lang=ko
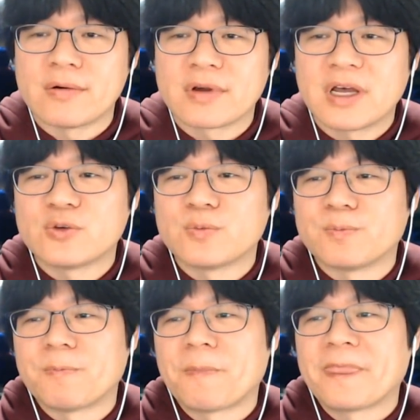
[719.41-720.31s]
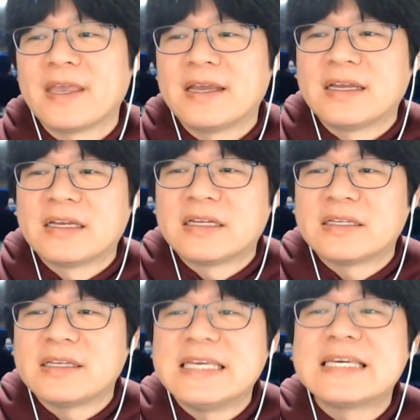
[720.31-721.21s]
그러니까 좀
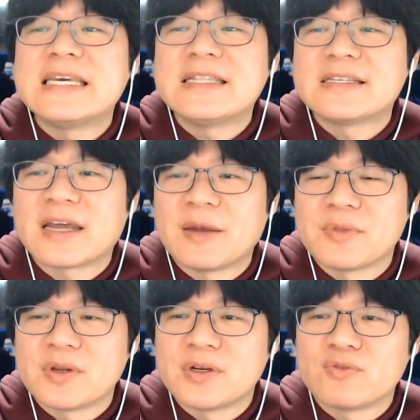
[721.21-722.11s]
인기 있는 사람들은